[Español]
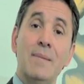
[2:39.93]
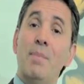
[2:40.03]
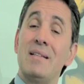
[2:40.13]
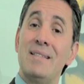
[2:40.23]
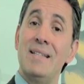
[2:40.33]

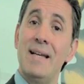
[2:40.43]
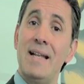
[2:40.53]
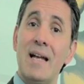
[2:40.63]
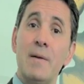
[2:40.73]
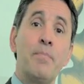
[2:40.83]
Basta
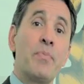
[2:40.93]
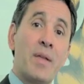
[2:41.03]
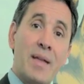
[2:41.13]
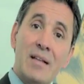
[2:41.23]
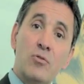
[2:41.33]
señalar
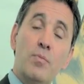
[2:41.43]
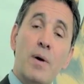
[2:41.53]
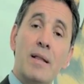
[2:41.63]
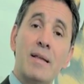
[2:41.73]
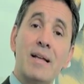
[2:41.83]
que hace un
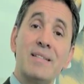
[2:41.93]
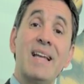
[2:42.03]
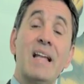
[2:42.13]
par de días